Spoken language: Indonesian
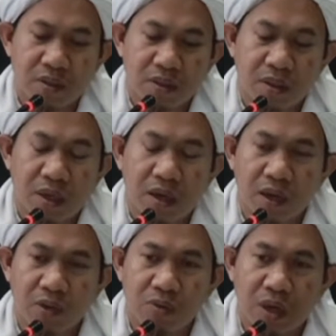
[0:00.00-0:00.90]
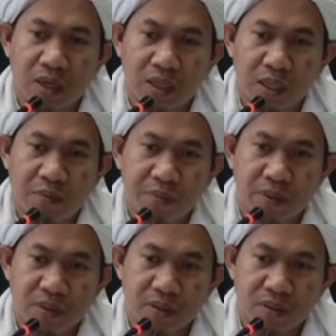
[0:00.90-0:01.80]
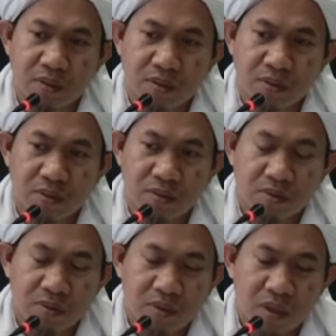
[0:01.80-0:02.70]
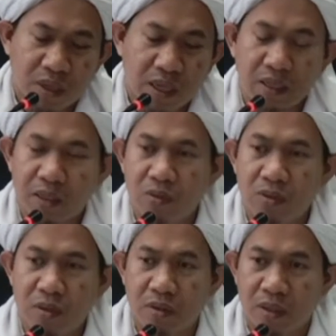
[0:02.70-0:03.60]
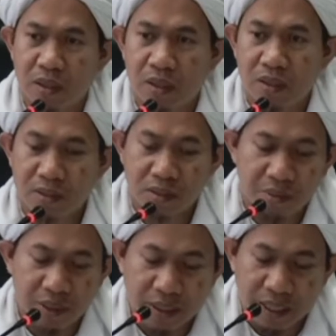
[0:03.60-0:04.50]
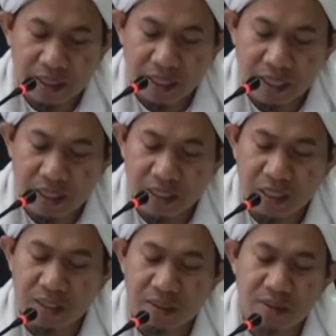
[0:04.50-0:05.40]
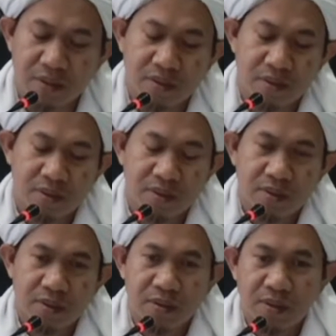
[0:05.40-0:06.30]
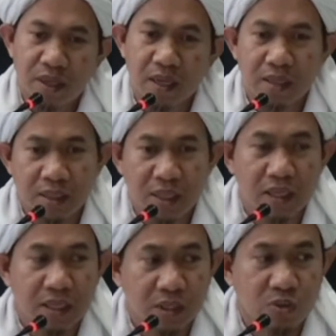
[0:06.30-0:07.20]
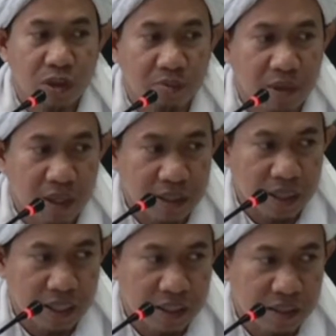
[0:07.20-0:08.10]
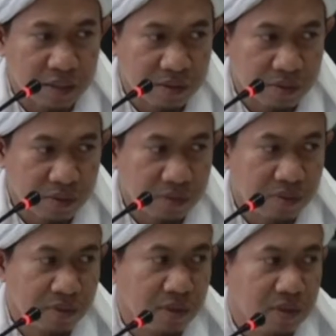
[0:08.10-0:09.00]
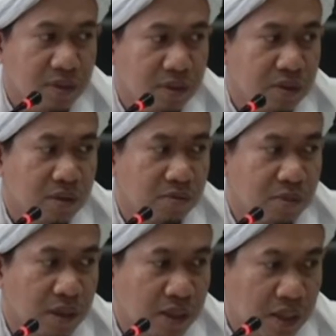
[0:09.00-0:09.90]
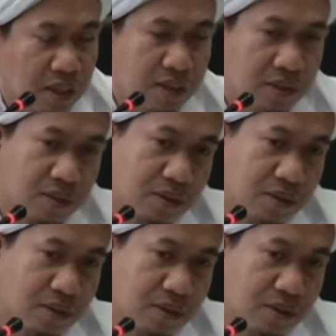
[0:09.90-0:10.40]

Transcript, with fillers: ya aku akan dapat laknat Allah Nah, dikatakan li'an. Nah, ketika dia sudah mengatakan itu, maka